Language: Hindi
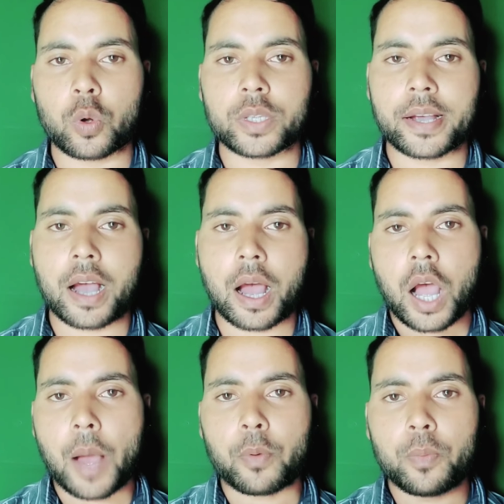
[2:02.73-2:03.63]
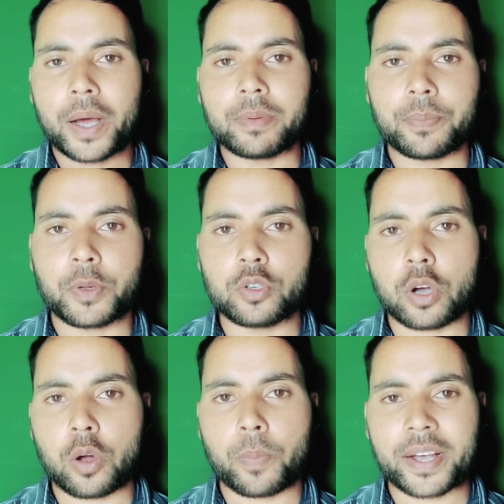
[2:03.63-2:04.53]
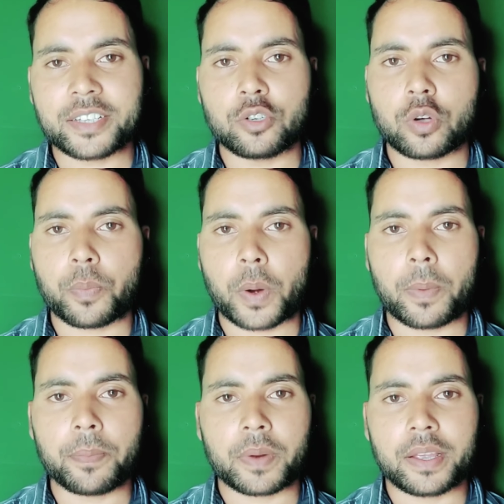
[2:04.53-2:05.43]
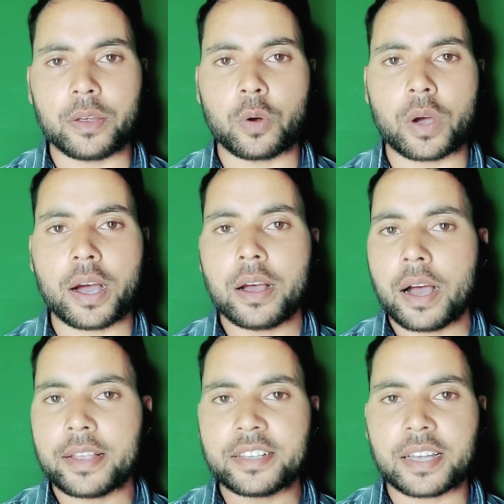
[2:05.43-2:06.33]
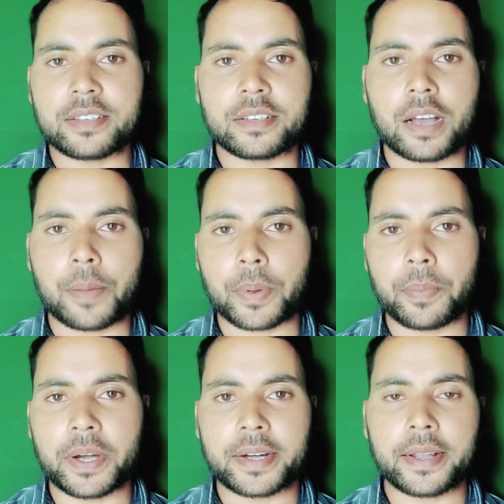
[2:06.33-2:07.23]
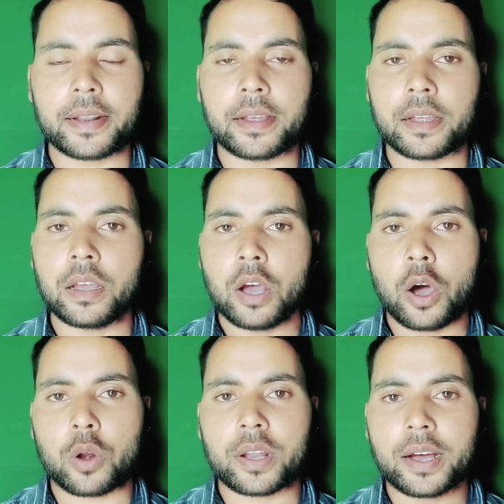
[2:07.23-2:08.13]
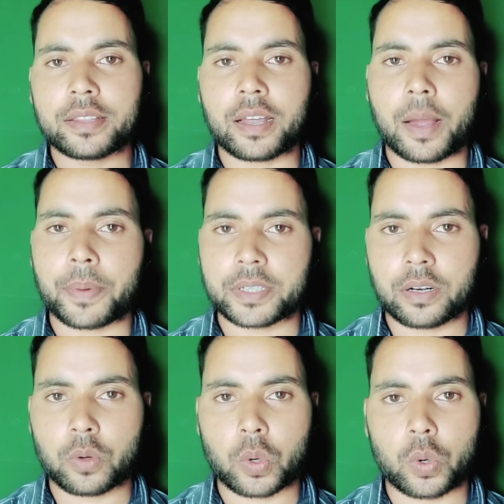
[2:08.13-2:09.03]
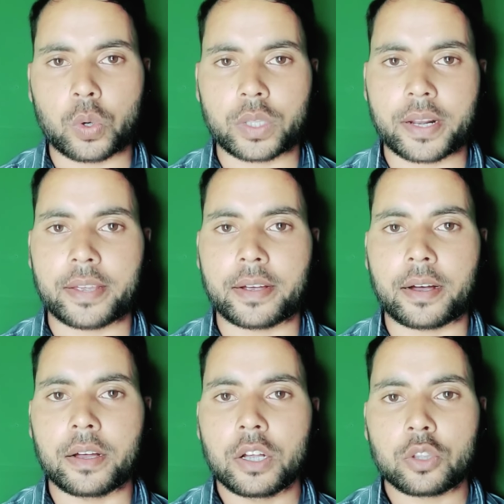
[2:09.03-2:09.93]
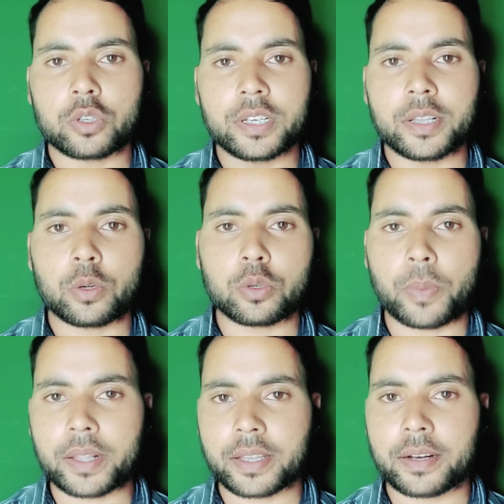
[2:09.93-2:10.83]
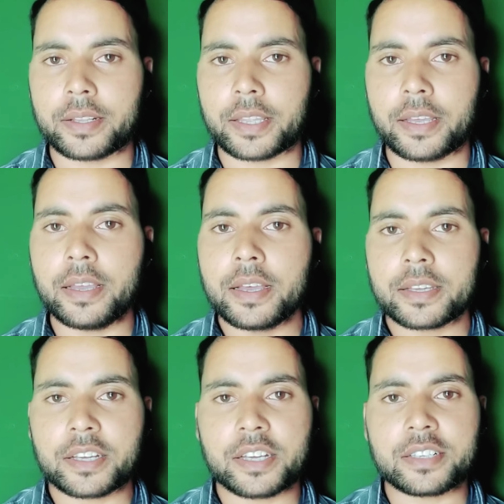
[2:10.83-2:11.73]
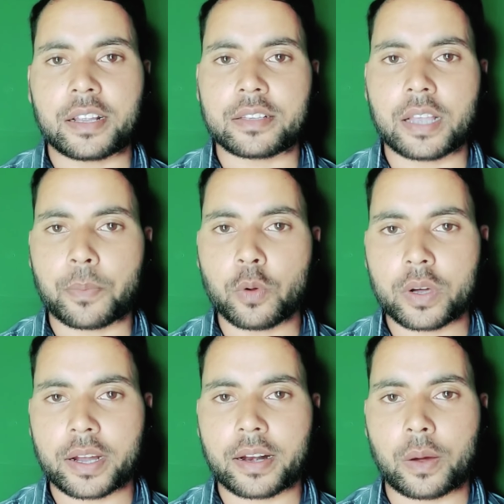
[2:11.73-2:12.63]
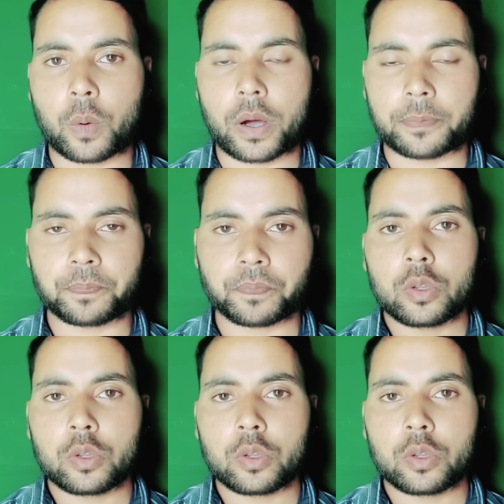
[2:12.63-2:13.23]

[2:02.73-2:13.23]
ग्रो हो जाएगा आपको बाद में व्यूज और बाकी चीज़ों का प्रॉब्लम नहीं होगा ये सारी चीज़ें आपके मेंटेन रहेंगे और लगातार आपका चैनल ग्रो होता रहेगा तो चलिए दोस्तों बात कर लेते हैं कि किस तरह से आपको करना होगा